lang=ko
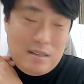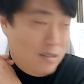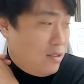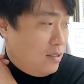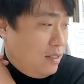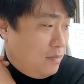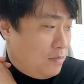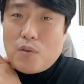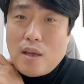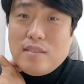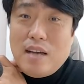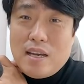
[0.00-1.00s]
그거는
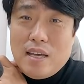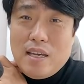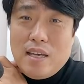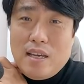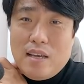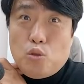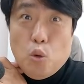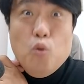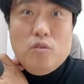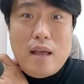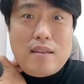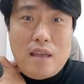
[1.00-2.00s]
굉장히
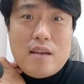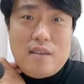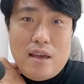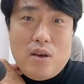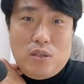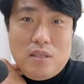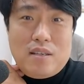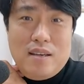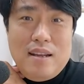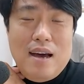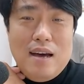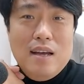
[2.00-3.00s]
좋은 혜택이에요.
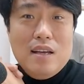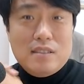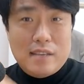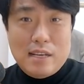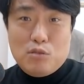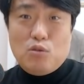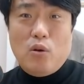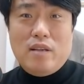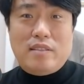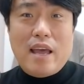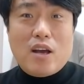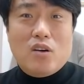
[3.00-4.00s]
특히나 제주도에
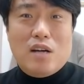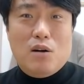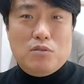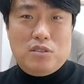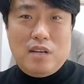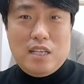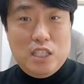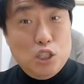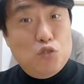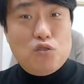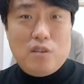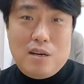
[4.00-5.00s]
세컨하우스나
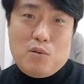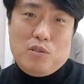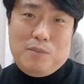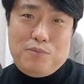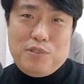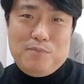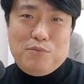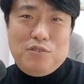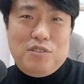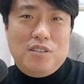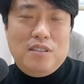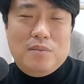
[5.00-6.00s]
이주를 하고 싶으신
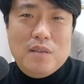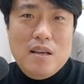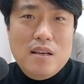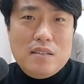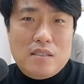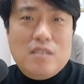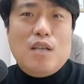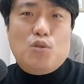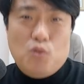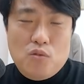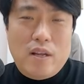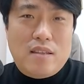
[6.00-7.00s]
분들은 진짜
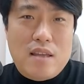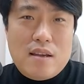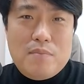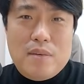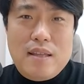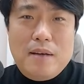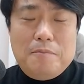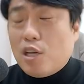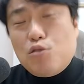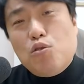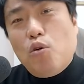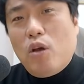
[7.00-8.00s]
좋은 혜택입니다.
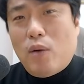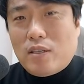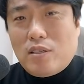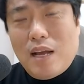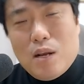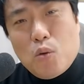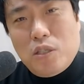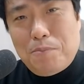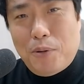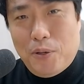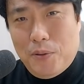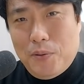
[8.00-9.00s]
제주도에 와서 살고
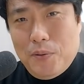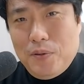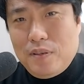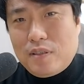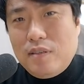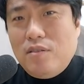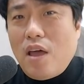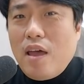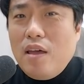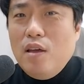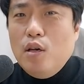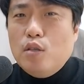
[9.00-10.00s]
싶어요.
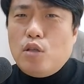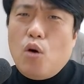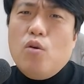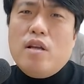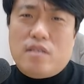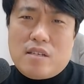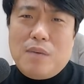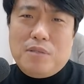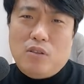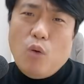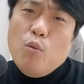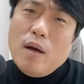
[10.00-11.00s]
근데 서울의
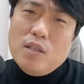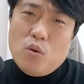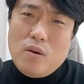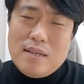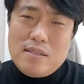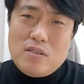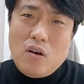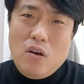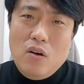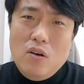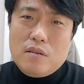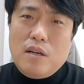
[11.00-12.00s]
집값이 너무 많이
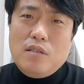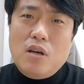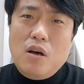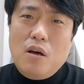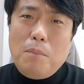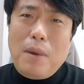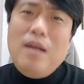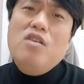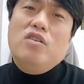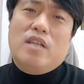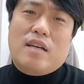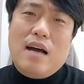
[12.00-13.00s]
올랐어. 그래서
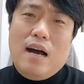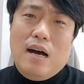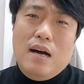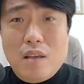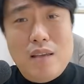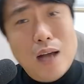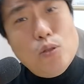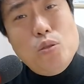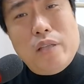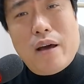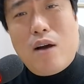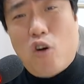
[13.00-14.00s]
팔려니까
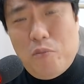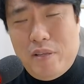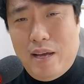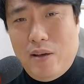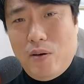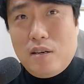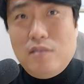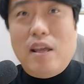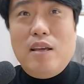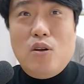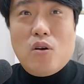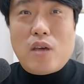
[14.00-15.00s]
양도세가 겁이 나요.
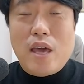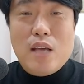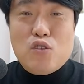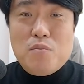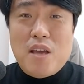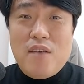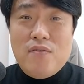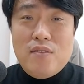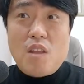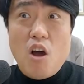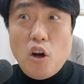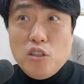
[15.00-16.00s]
근데 이렇게 해주면
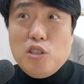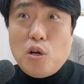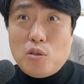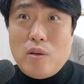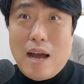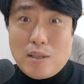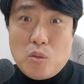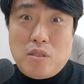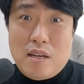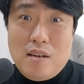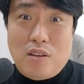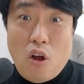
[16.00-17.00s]
어느 정도
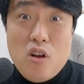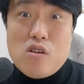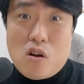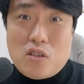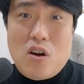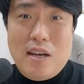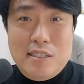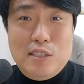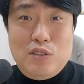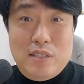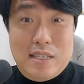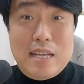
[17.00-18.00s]
양도세를 덜 걱정하실
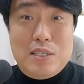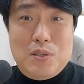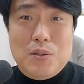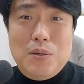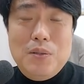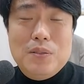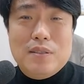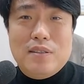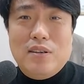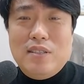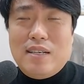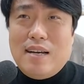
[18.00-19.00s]
수 있겠죠.
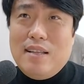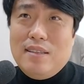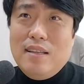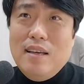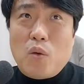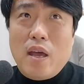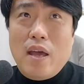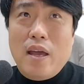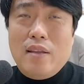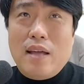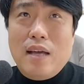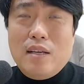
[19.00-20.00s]
그러니까
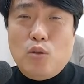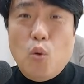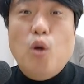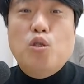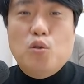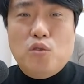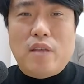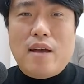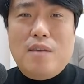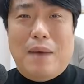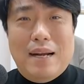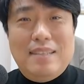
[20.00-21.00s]
꽤나 이 농어촌
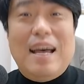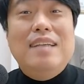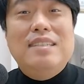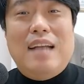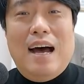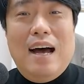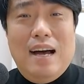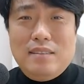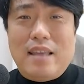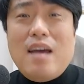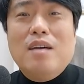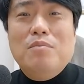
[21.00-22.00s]
주택을 많이 사시라,
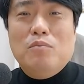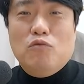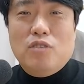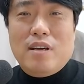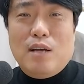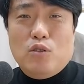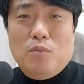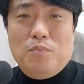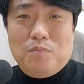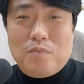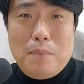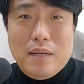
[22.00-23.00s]
세금 우리가
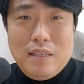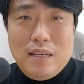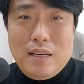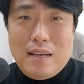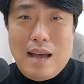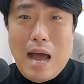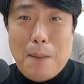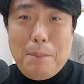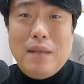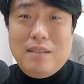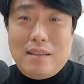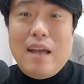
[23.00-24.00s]
좀 많이 안
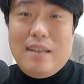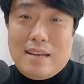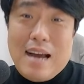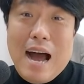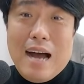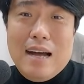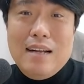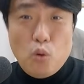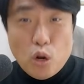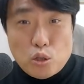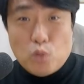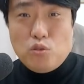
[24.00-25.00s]
받을 테니까
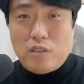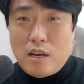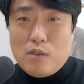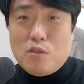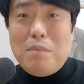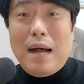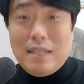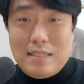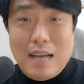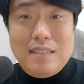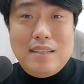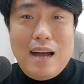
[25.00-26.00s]
농어촌 주택을 좀 많이
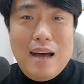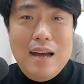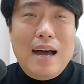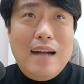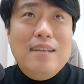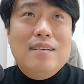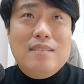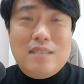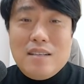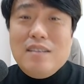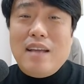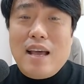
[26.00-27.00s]
사시라 하는
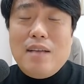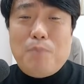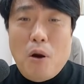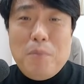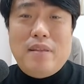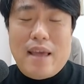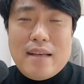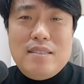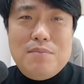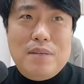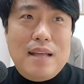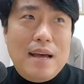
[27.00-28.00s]
특례법이
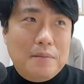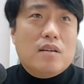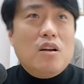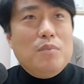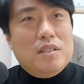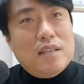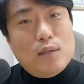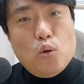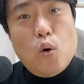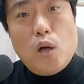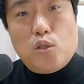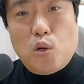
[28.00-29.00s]
되겠습니다. 그럼 이제
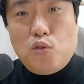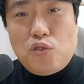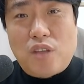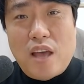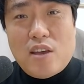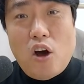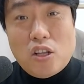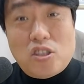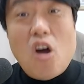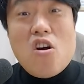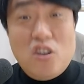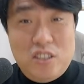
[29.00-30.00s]
농어촌 주택이
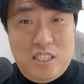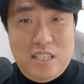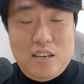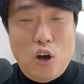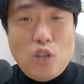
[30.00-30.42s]
어떤 건지,